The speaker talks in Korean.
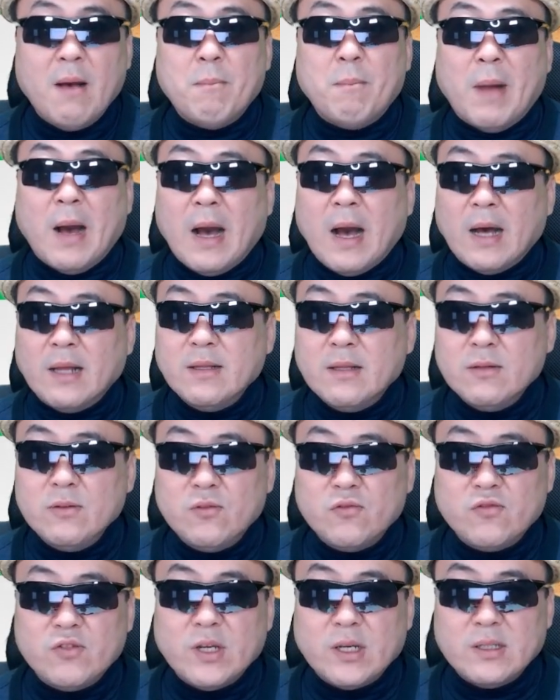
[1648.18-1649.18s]
많은
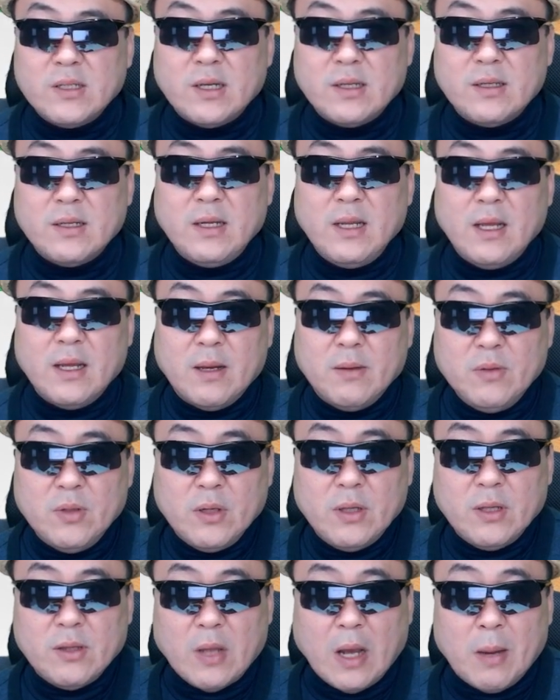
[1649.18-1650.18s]
투자자들이
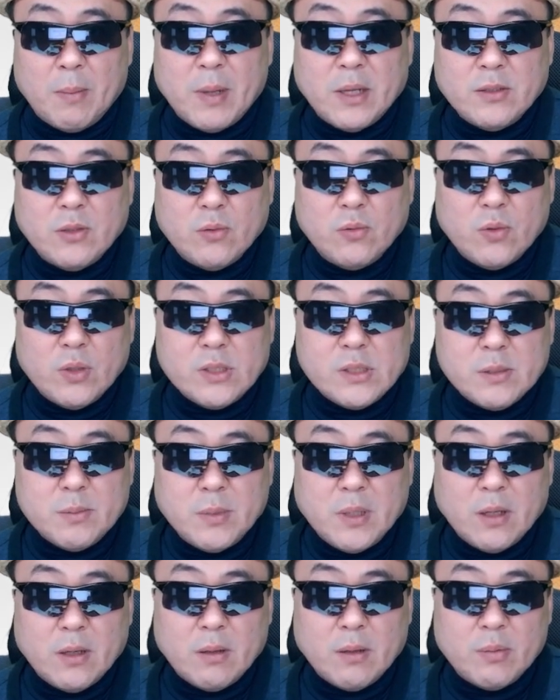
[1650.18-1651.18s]
여기 아마존도
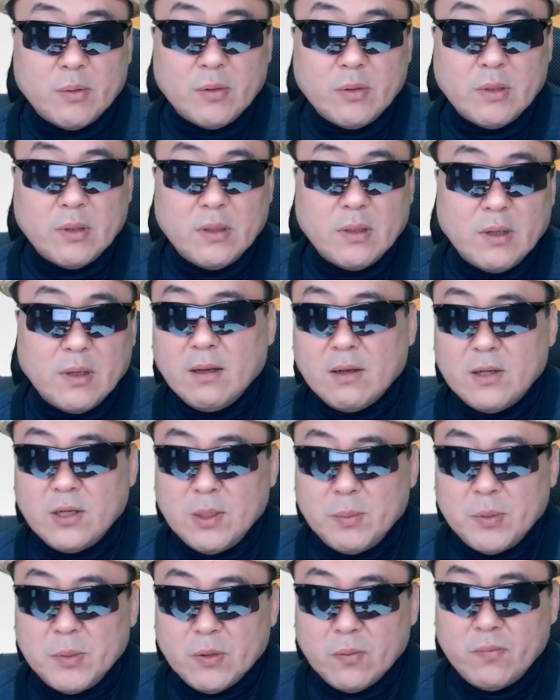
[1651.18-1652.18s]
있습니다, 여러분들.
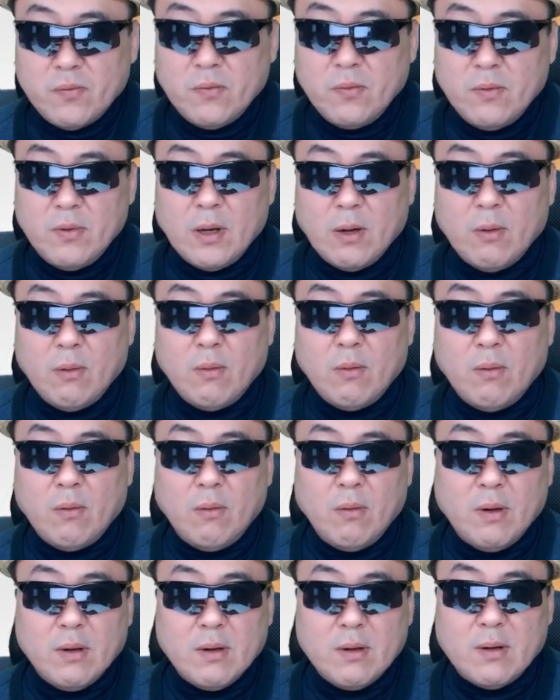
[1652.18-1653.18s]
그럼에도 불구하고
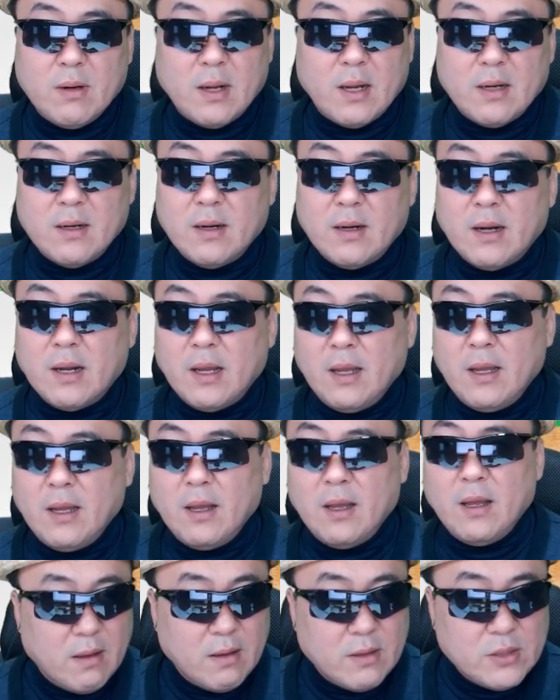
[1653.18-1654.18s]

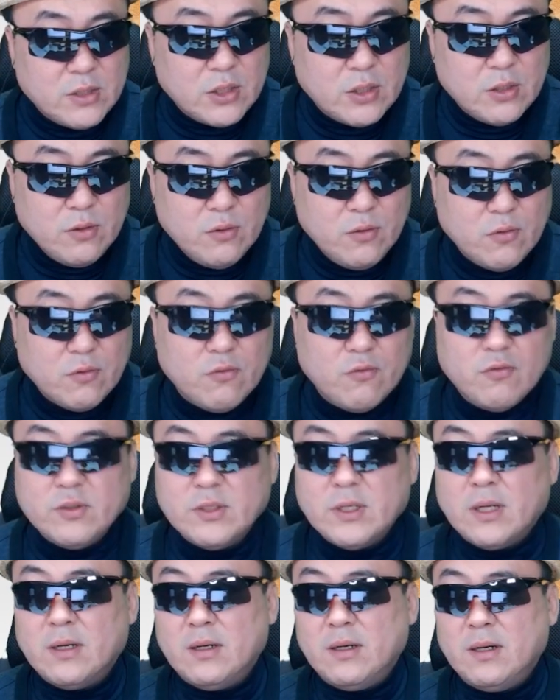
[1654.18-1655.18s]
클라르나에 신규
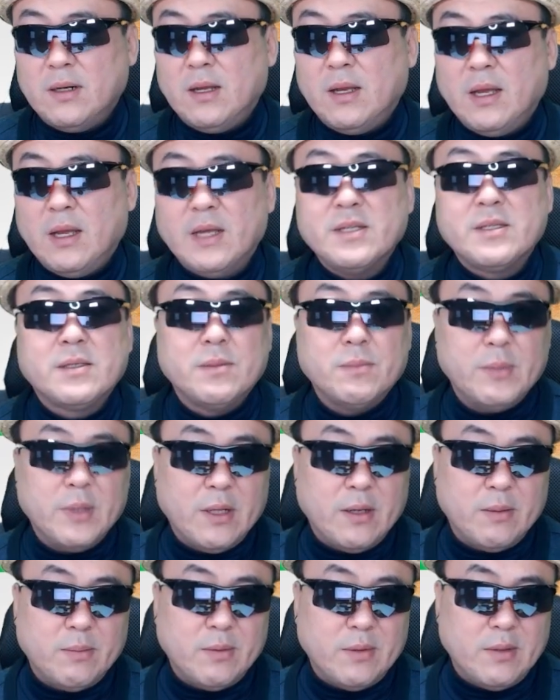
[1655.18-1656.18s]
투자를 했습니다.
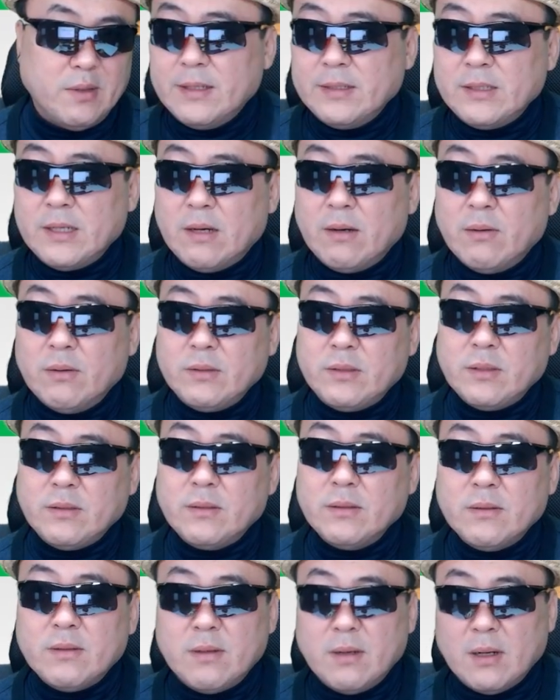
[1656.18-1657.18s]
자,
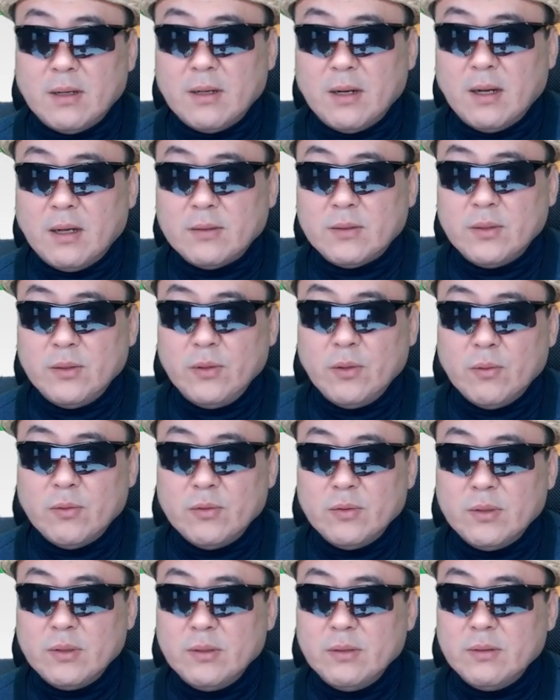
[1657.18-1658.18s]
어쨌든 클라르나 같은
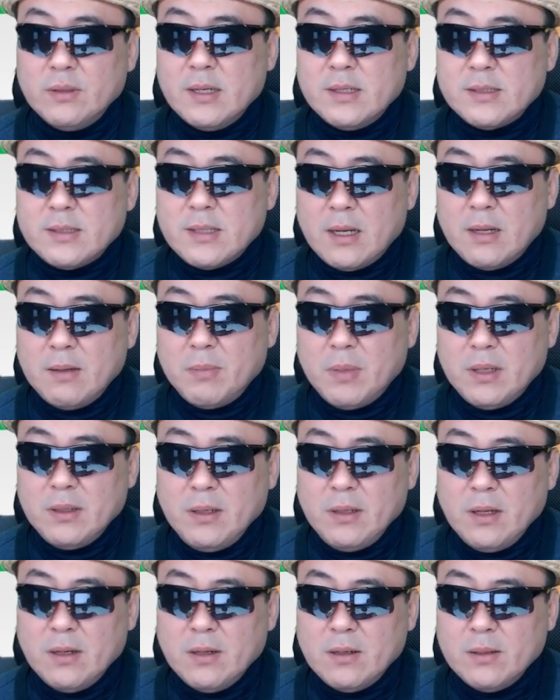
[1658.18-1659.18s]
경우는
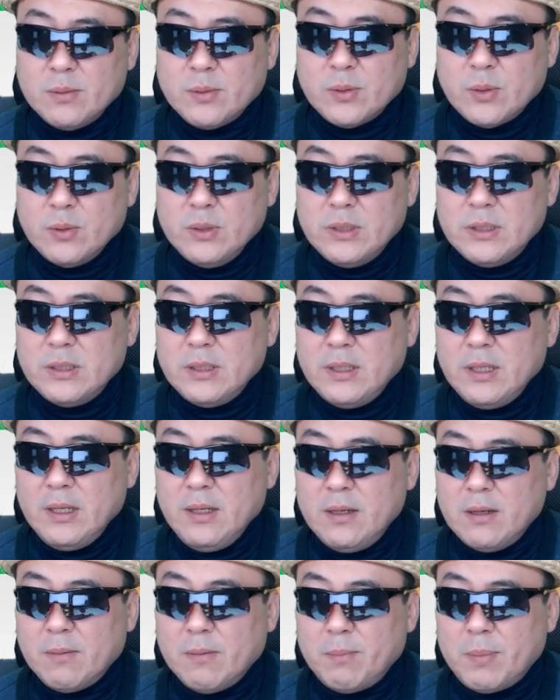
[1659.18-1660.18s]
상반기 영업 손실이
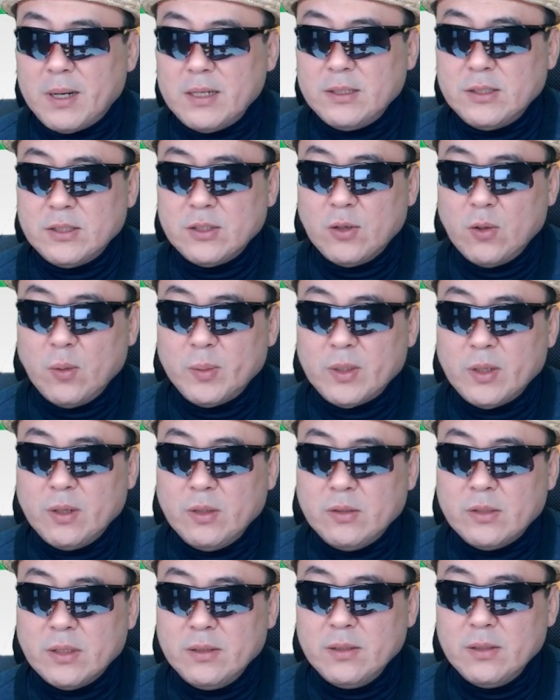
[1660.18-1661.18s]
1억 8천억 원보다
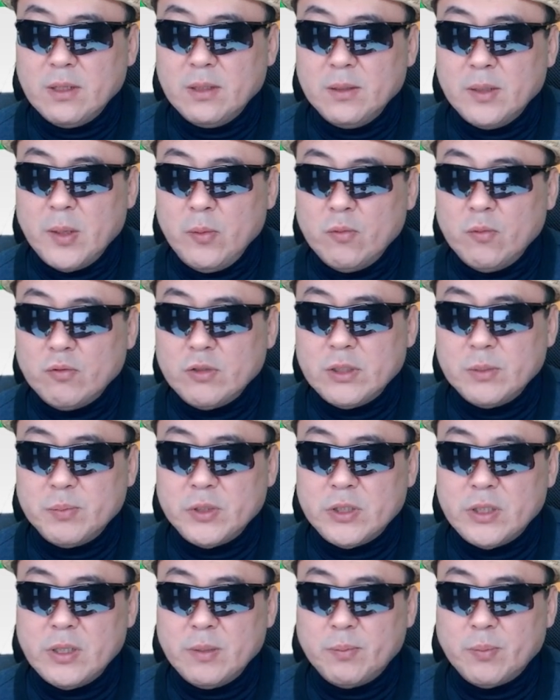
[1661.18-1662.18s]
전년 대비
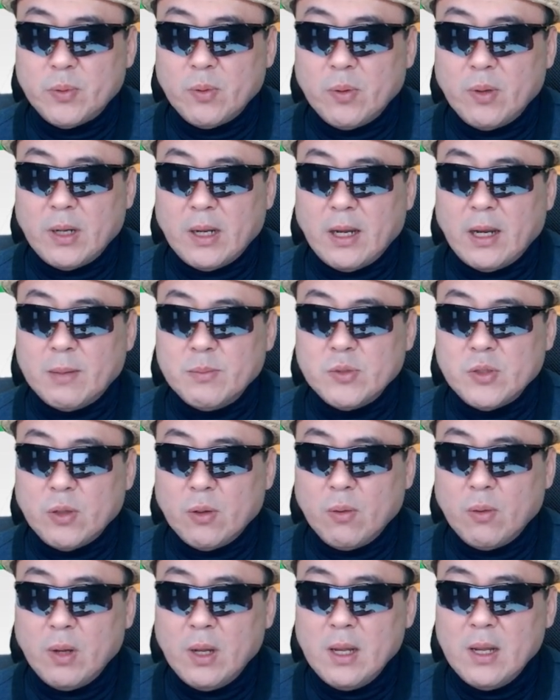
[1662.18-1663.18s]
67% 감소하고,